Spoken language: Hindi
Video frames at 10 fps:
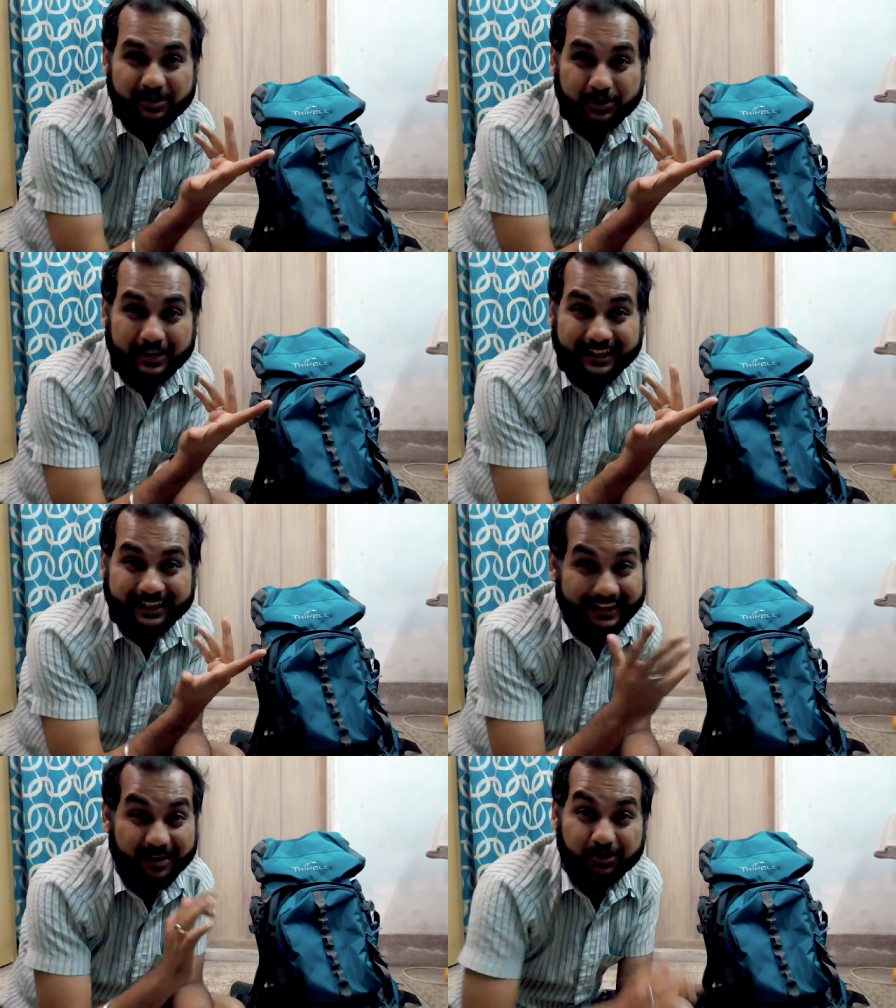उतना
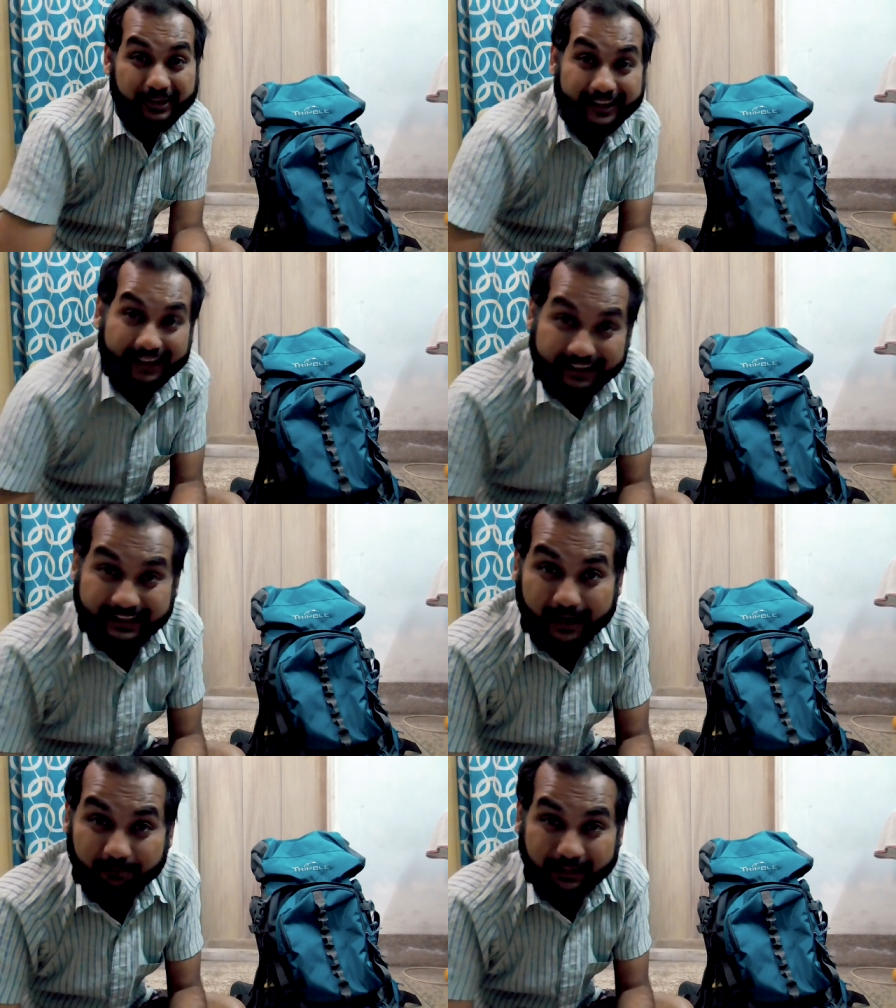खरा उतरेगा
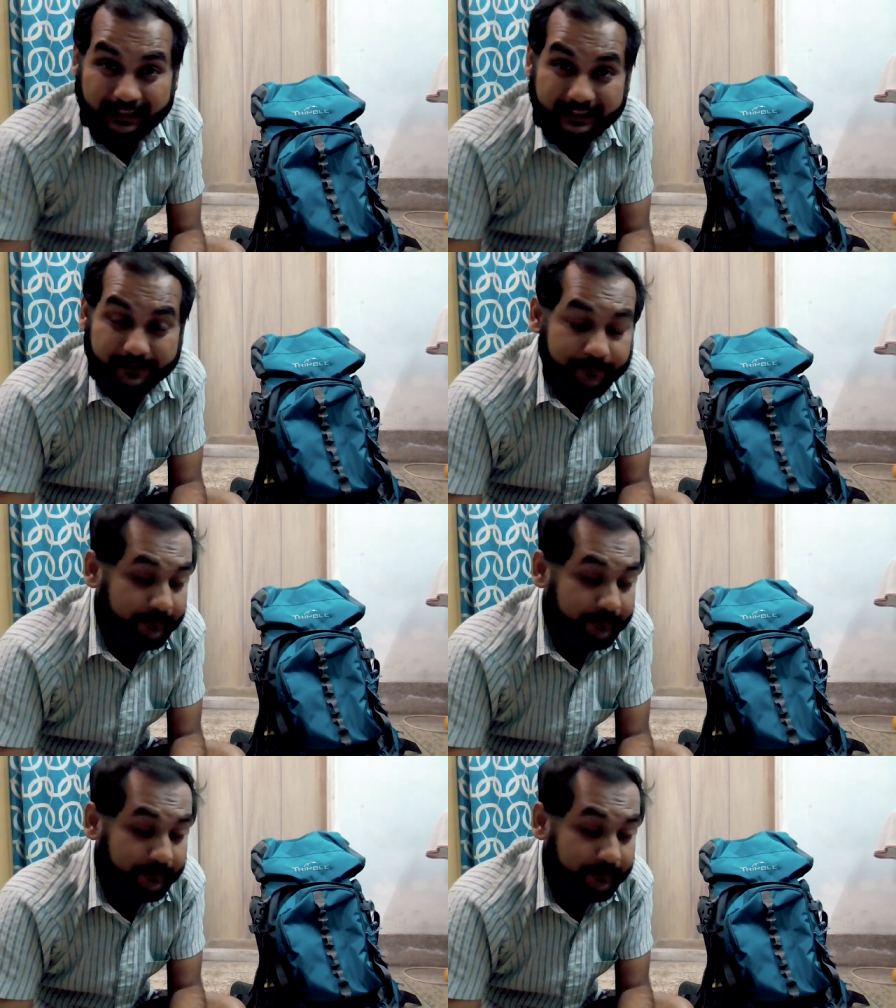नहीं आपके लिए